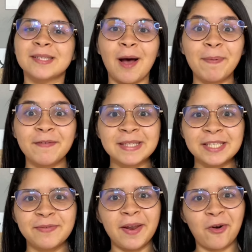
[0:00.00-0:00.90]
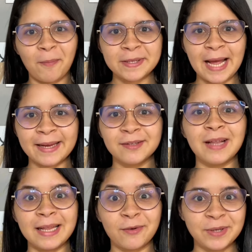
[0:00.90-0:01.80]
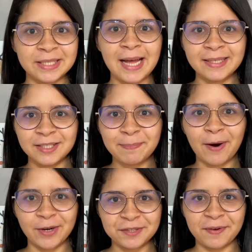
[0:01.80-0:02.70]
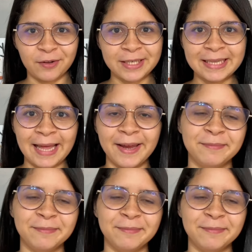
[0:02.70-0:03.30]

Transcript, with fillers: Só pra vocês verem como que tá aqui do lado a quantidade de pacote de fralda que tem.